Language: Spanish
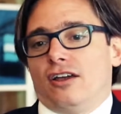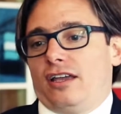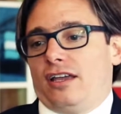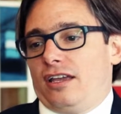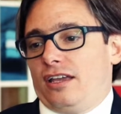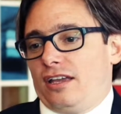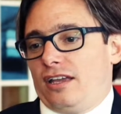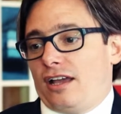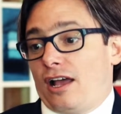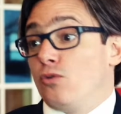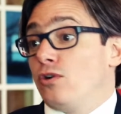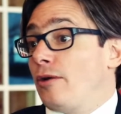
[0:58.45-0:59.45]
Eh,
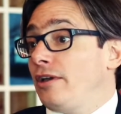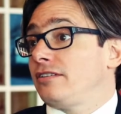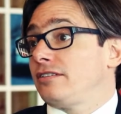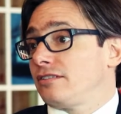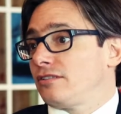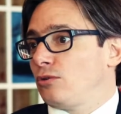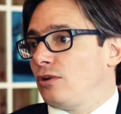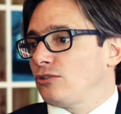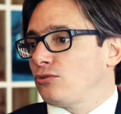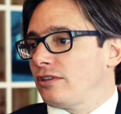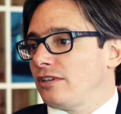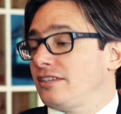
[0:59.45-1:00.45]
alguna vez tuve
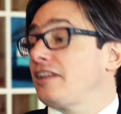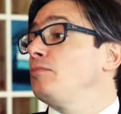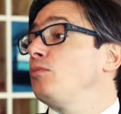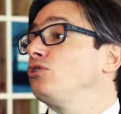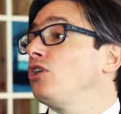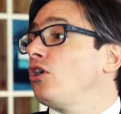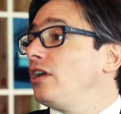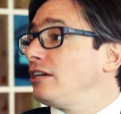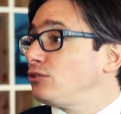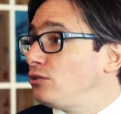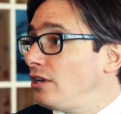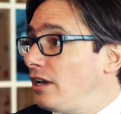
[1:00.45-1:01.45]
las horas a la semana
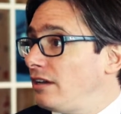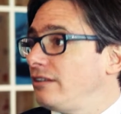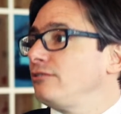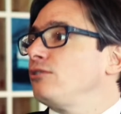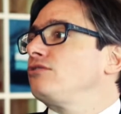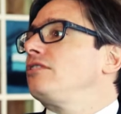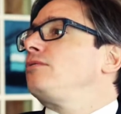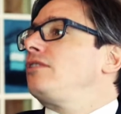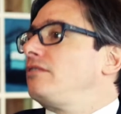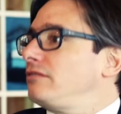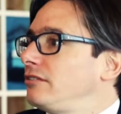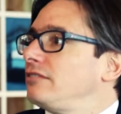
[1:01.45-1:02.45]
y eso, entonces,
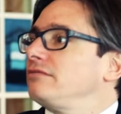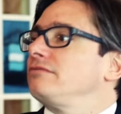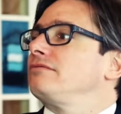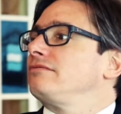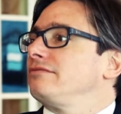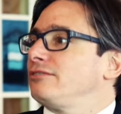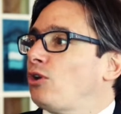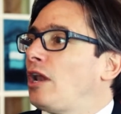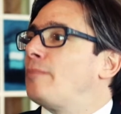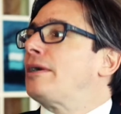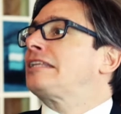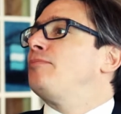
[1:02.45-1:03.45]
bueno, toda
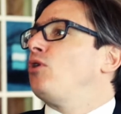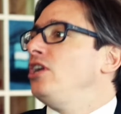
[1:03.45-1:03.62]
la parte